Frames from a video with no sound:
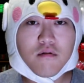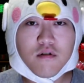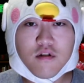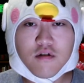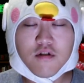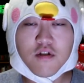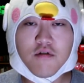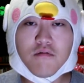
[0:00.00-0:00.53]
ぐち
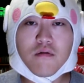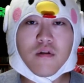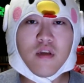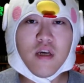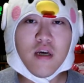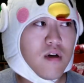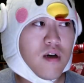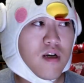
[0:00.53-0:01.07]
ぐち言っ
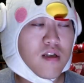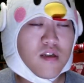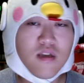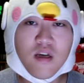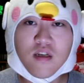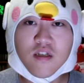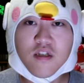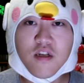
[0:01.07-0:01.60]
て発
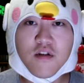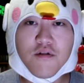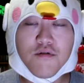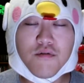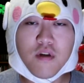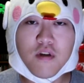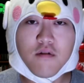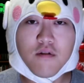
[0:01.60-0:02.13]
散してる
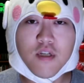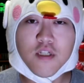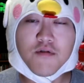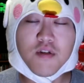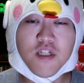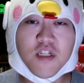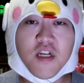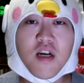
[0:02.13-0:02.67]
ような人たちと
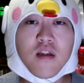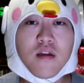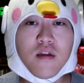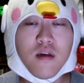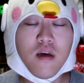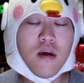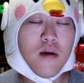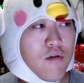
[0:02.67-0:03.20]
は違っ
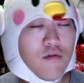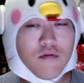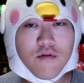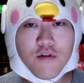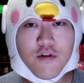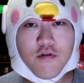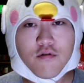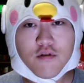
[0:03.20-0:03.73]
て、本当
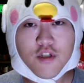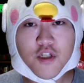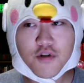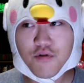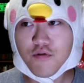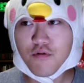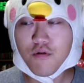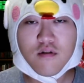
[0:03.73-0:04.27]
に良くし
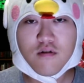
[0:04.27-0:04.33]
ようと。